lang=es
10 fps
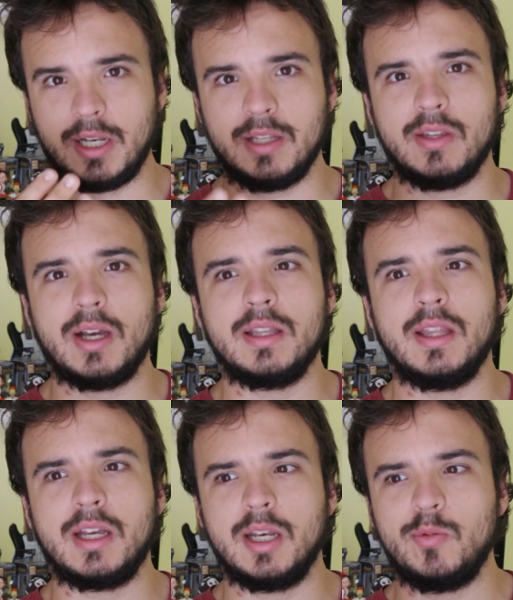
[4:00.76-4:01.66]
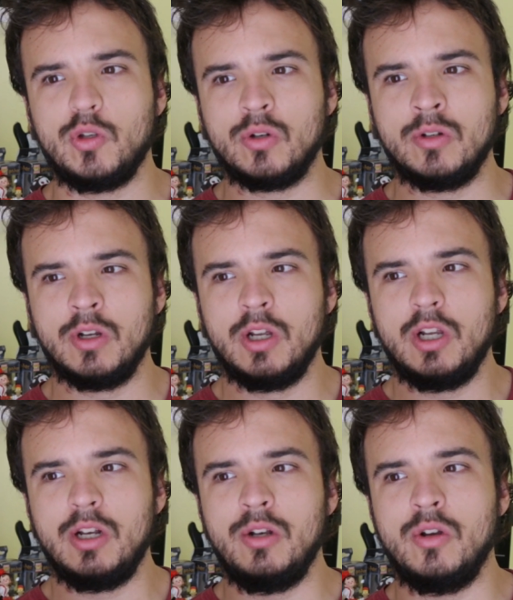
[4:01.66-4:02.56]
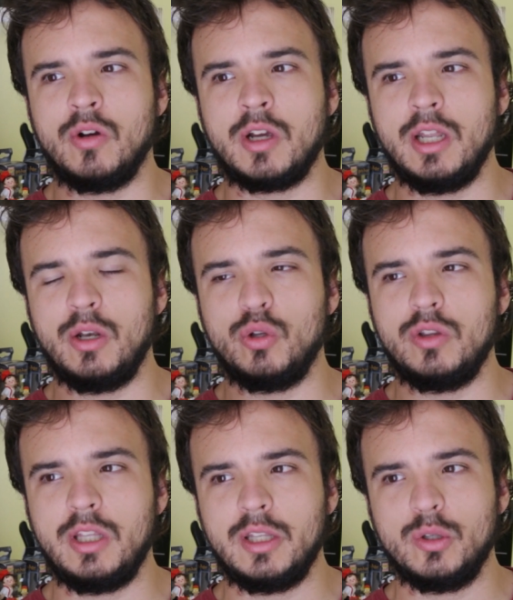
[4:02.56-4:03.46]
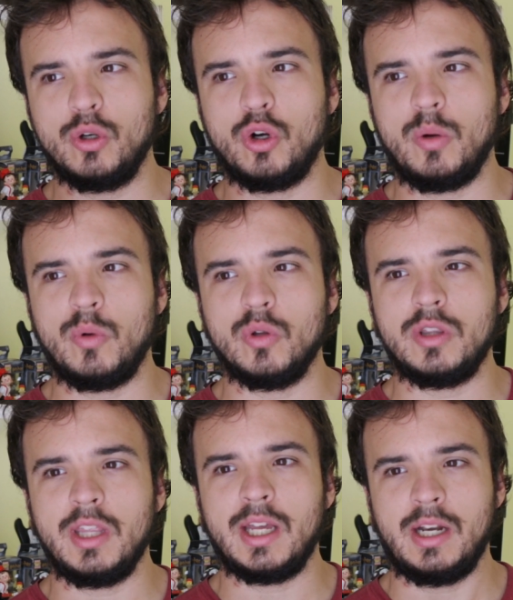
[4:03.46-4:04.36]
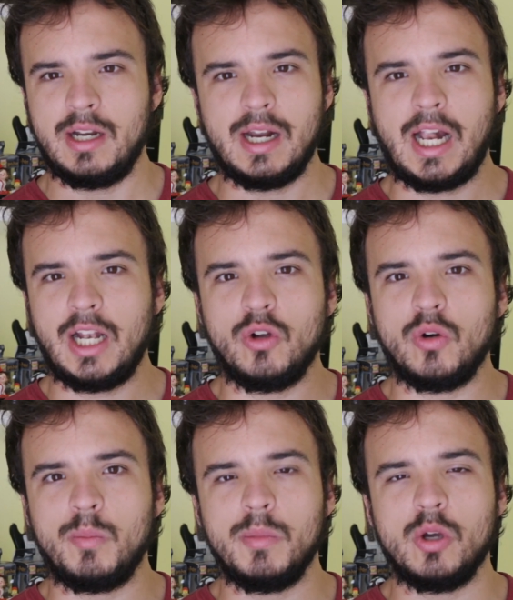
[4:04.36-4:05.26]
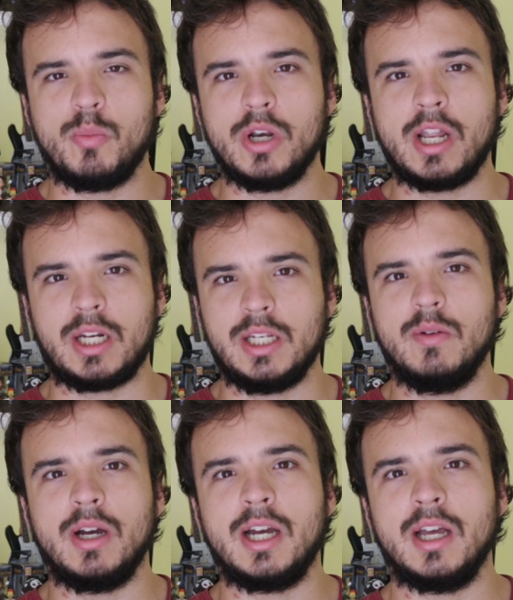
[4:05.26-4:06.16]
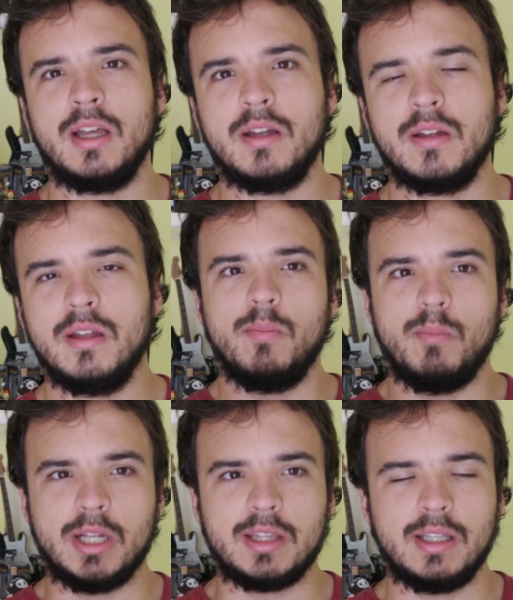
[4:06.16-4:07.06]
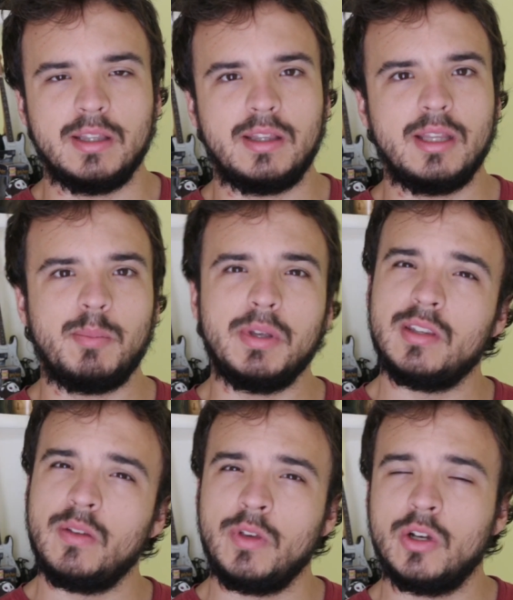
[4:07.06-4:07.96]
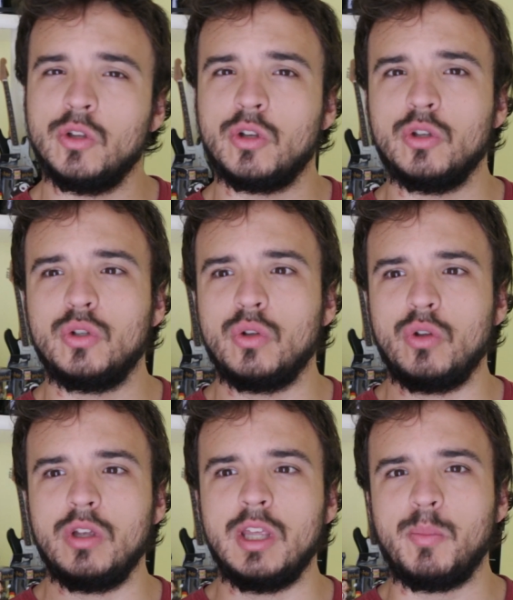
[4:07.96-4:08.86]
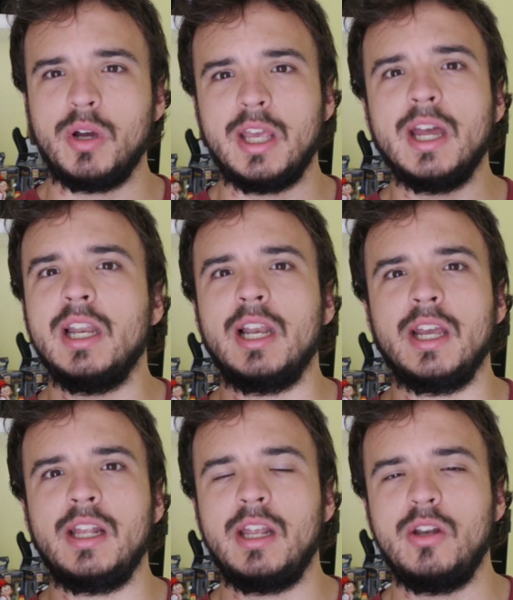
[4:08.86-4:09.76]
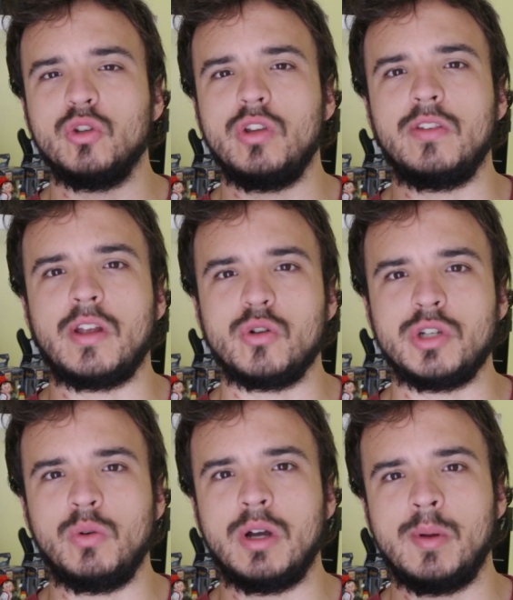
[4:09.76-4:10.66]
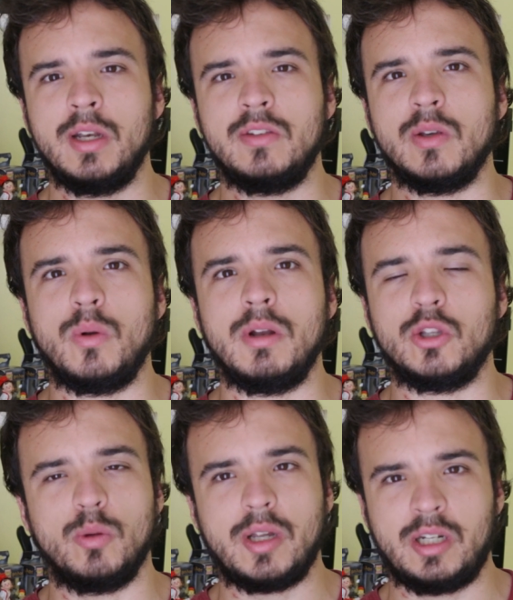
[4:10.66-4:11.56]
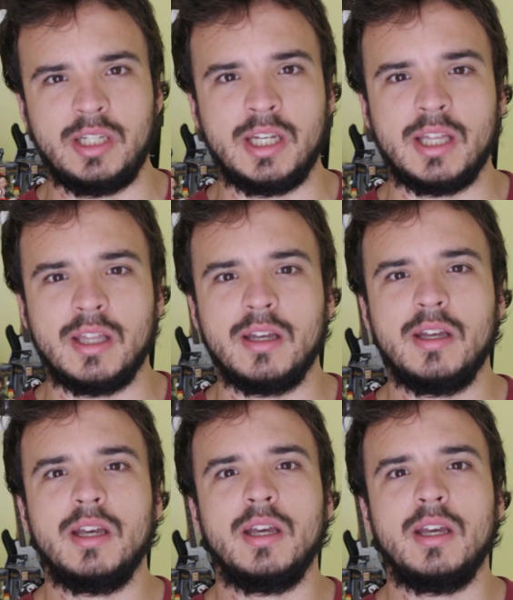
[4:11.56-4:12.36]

mal que se haga esta descripción, lo que no entiendo es cómo te dan algo medio por arriba acá, bastante específico dentro de todo, y después queda en el aire y no se desarrolla nunca más, ni se vuelve a tomar ni nada.